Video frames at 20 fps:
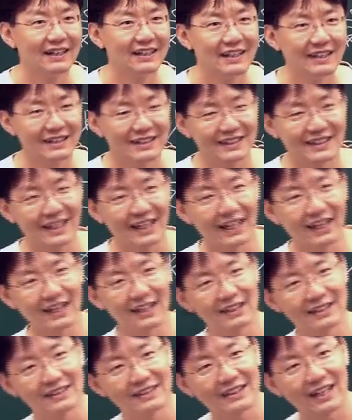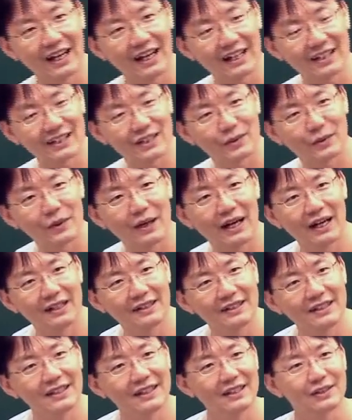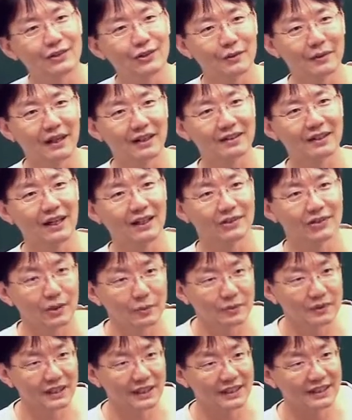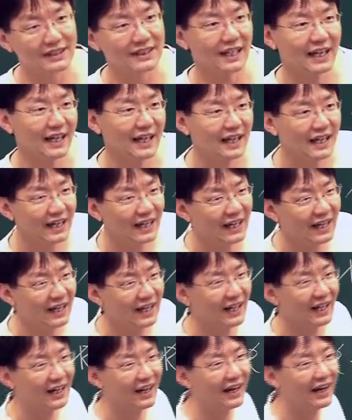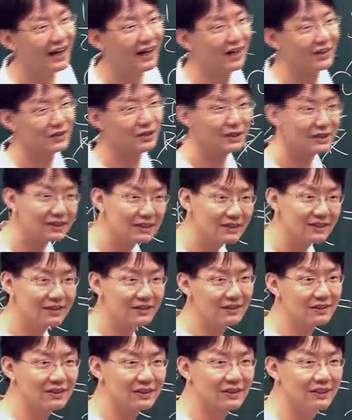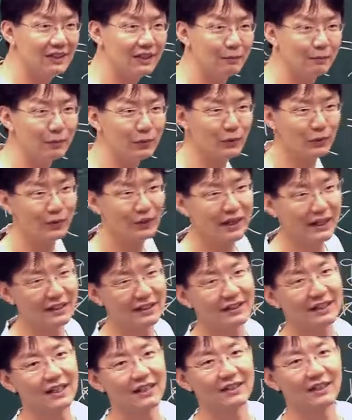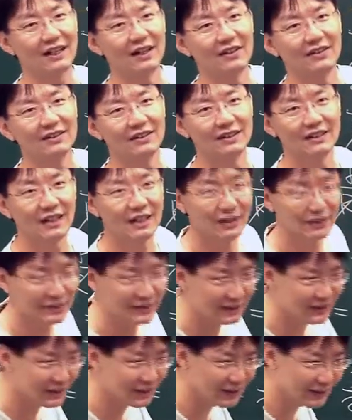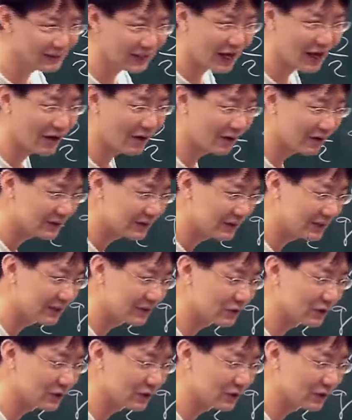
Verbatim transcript: 那你现在在 x y z 坐标上就不能解，好，所以这是就是第一步，让你看到你要进到极